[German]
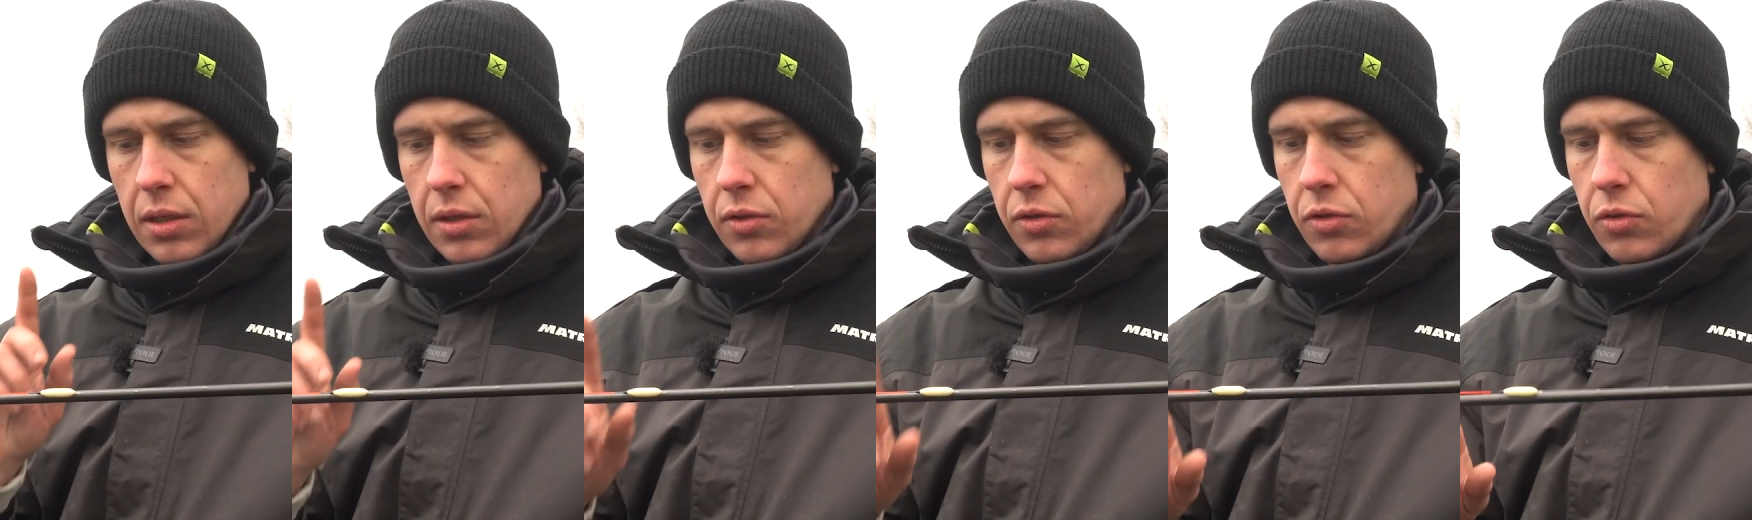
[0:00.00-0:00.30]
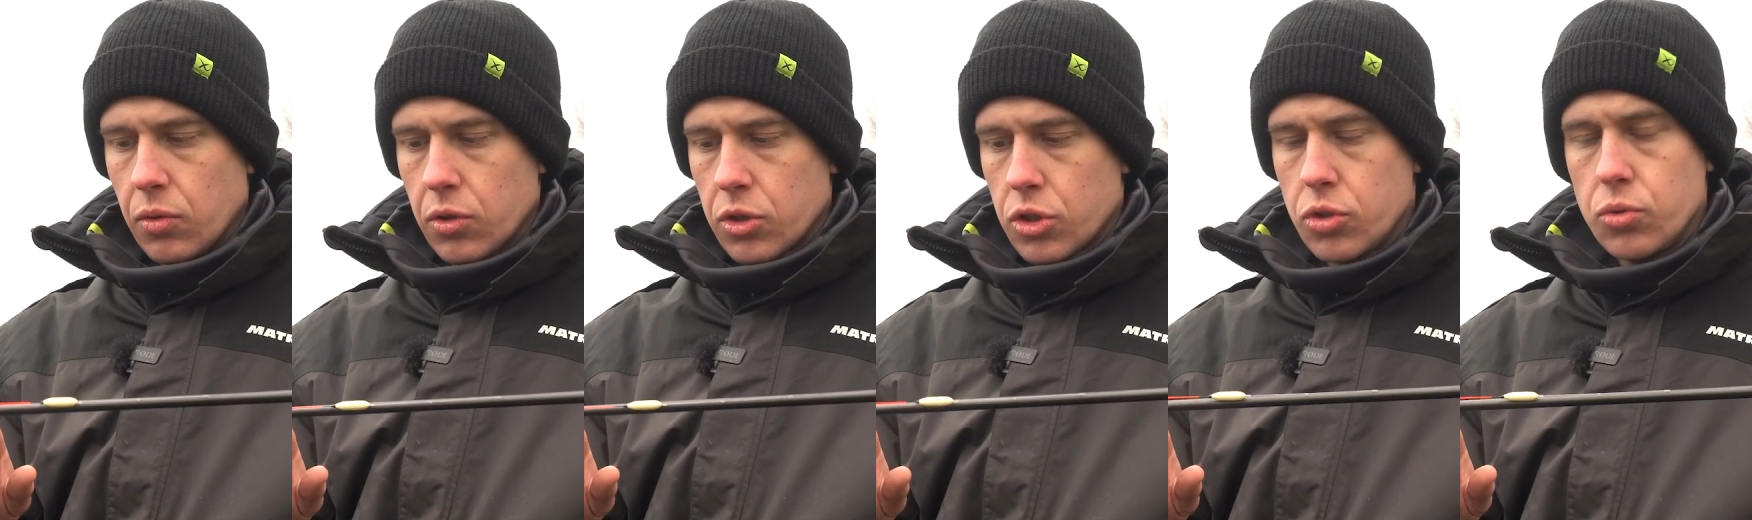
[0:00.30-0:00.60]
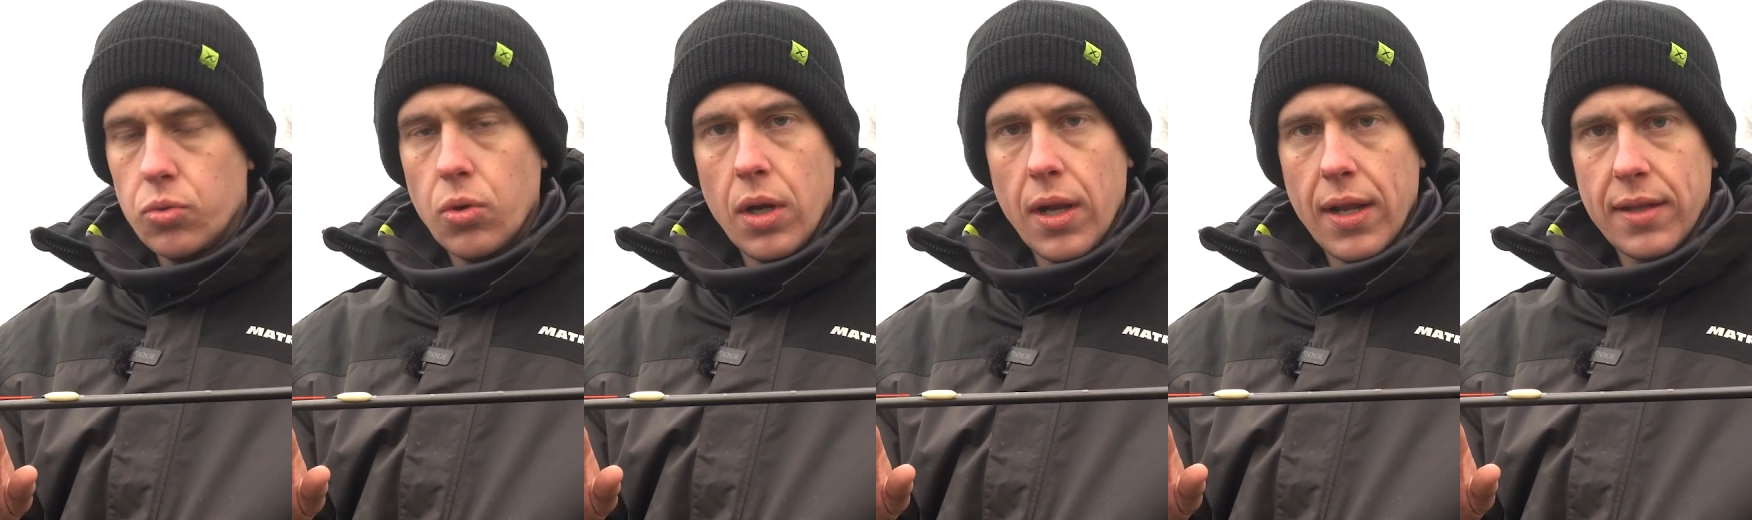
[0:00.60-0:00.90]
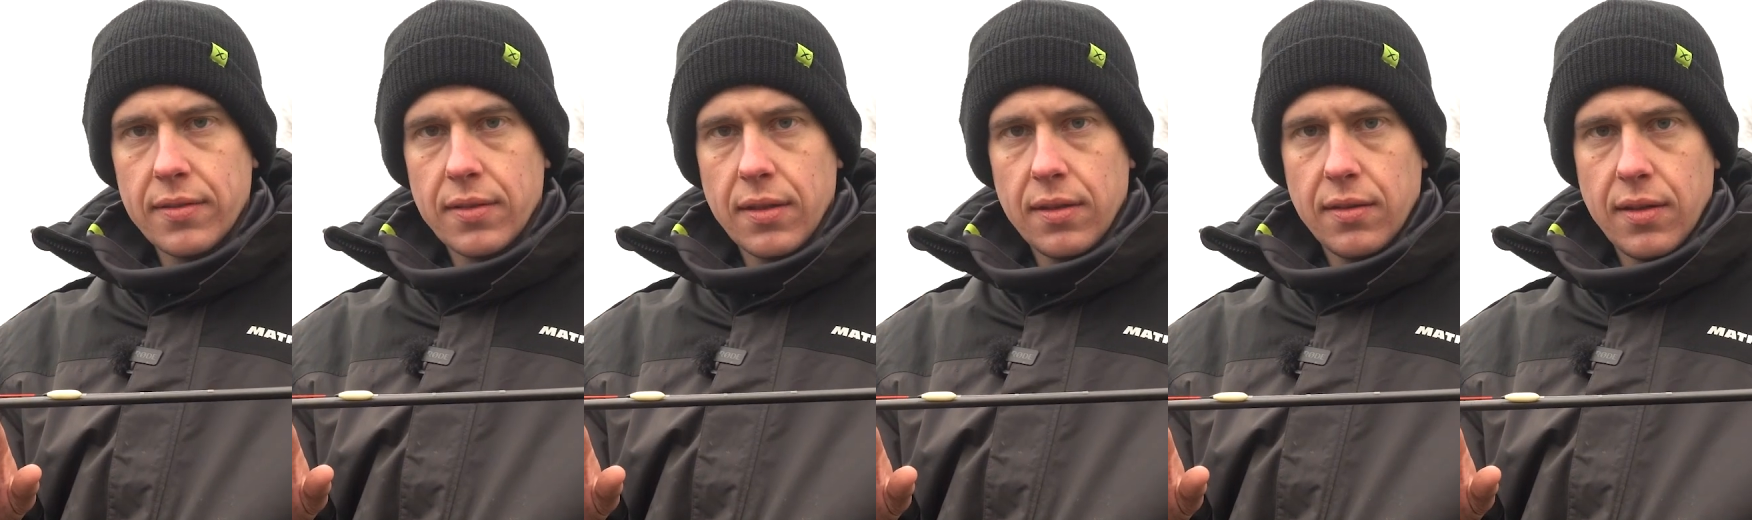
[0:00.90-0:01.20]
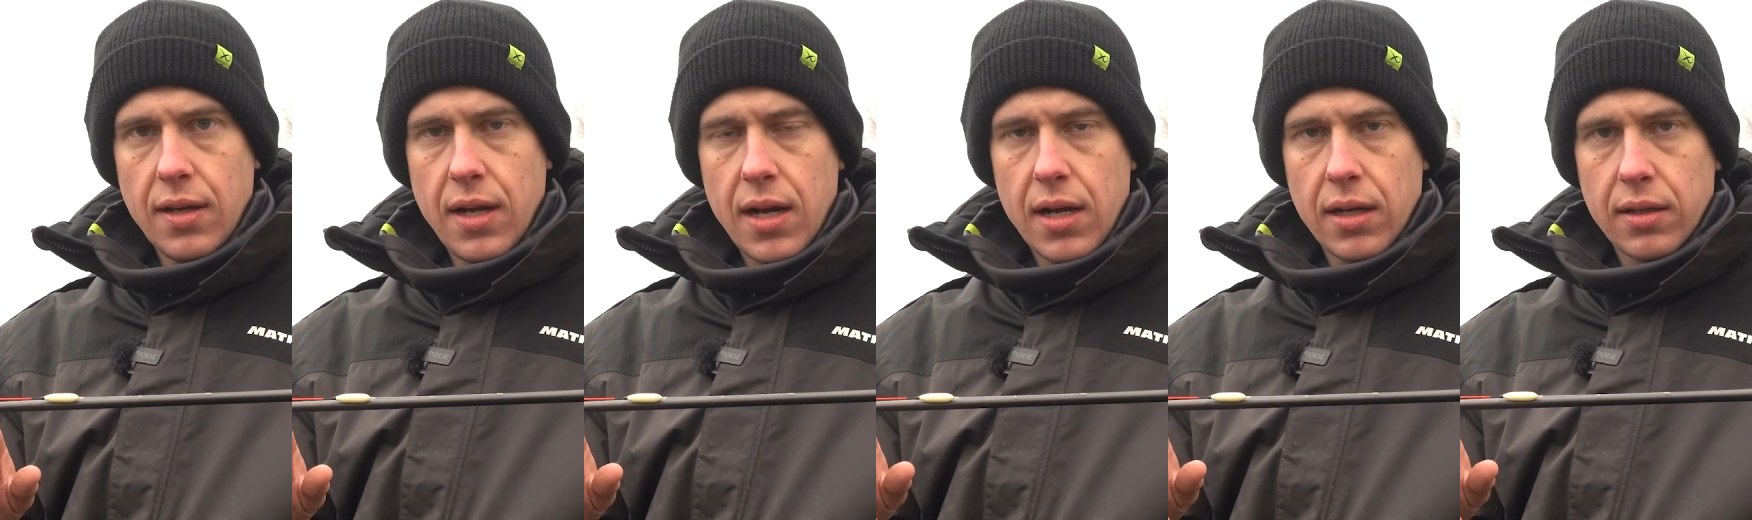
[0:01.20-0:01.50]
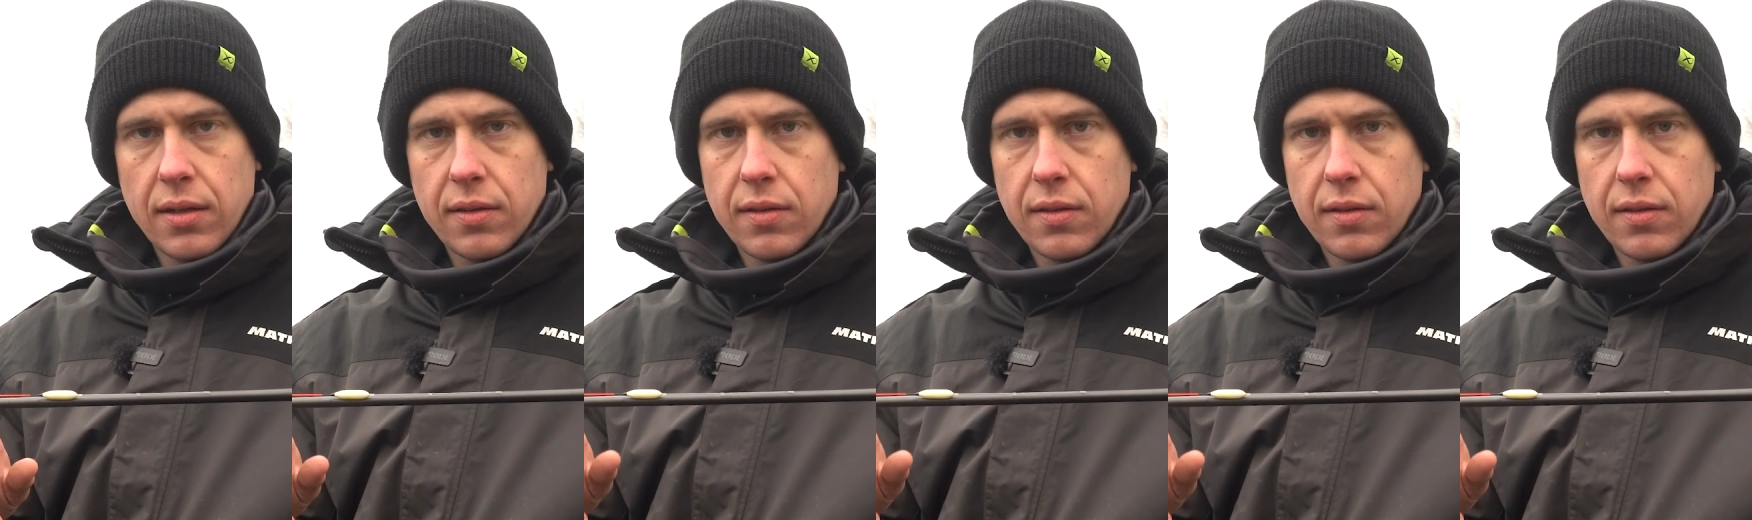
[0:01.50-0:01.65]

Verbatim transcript: Zur Schnur lässt sich sagen,